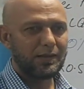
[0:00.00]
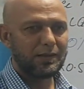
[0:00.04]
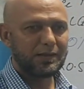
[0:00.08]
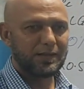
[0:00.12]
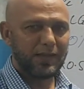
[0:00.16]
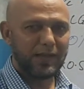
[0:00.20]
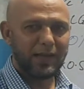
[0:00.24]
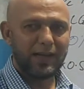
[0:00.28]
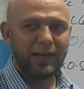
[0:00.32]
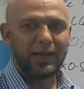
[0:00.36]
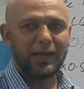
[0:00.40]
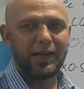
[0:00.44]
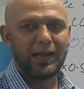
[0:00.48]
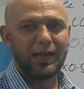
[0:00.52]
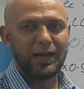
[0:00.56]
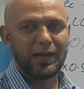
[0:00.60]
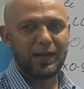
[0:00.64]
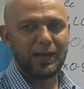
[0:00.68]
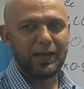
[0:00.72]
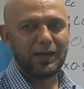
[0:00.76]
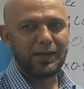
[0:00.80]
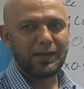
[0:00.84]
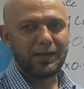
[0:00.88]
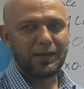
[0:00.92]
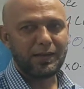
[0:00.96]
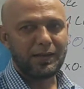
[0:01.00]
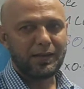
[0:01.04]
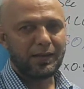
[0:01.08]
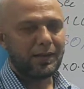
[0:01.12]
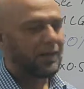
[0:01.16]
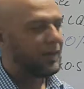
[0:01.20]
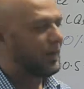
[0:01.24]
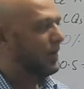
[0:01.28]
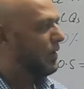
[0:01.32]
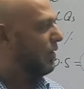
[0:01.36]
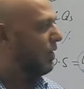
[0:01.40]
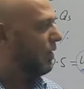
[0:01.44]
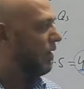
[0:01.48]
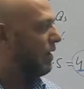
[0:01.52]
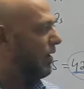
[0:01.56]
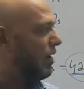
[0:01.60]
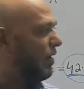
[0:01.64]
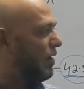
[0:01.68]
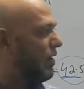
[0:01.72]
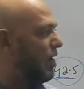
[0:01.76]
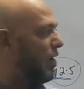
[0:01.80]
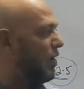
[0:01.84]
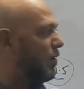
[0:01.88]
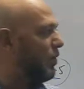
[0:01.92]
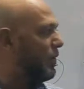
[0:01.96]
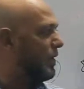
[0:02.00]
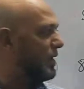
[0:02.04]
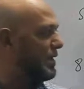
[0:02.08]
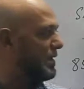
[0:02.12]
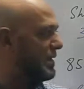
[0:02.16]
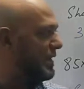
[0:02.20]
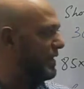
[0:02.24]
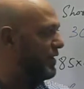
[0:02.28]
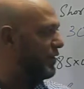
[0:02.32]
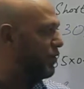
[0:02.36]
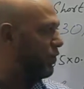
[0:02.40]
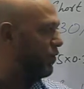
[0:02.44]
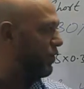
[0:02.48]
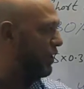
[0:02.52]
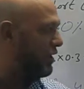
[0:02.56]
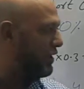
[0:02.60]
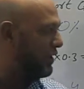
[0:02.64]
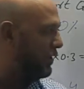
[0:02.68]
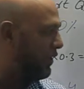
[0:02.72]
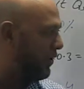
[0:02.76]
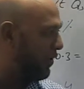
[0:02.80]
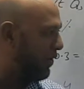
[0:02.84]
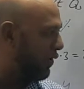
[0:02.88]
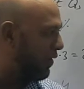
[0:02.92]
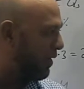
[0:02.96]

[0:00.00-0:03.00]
सारे कर रहे हैं और लॉन्ग क्वेश्चन थोड़े से